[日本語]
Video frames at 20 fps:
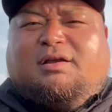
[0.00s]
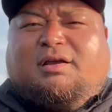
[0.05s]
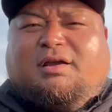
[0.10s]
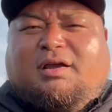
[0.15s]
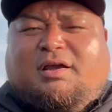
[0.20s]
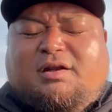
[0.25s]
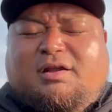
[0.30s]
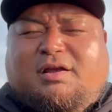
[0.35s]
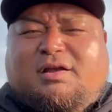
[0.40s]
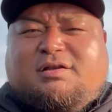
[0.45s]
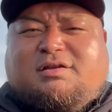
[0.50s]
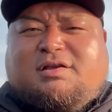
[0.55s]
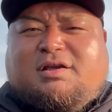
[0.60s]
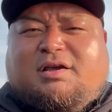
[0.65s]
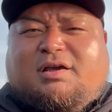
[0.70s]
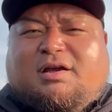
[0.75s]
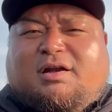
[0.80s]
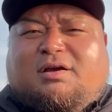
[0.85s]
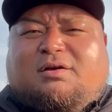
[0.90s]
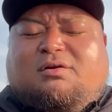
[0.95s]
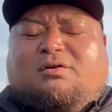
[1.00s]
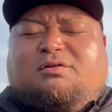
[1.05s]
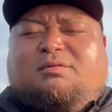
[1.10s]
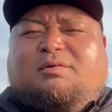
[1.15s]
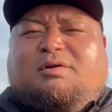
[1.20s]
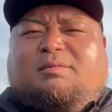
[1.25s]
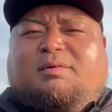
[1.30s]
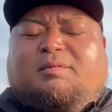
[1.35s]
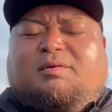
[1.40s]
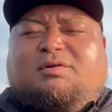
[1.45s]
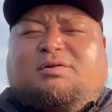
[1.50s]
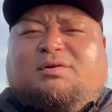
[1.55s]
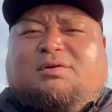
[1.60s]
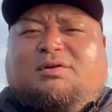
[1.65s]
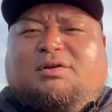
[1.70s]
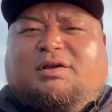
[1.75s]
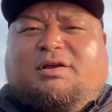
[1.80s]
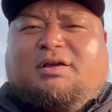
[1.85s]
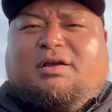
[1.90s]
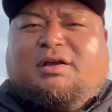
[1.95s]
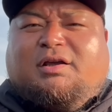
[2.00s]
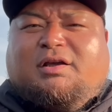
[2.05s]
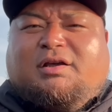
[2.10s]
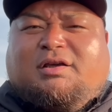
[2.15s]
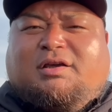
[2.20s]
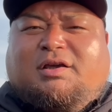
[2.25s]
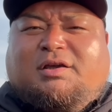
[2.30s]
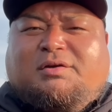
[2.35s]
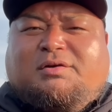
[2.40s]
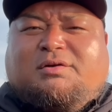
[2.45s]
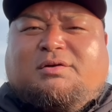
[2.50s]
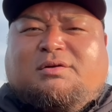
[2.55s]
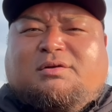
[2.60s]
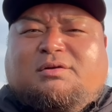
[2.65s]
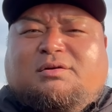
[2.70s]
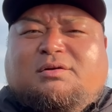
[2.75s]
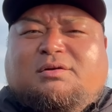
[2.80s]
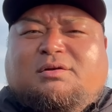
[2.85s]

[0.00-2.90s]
NHK から国民を守る党に寄付、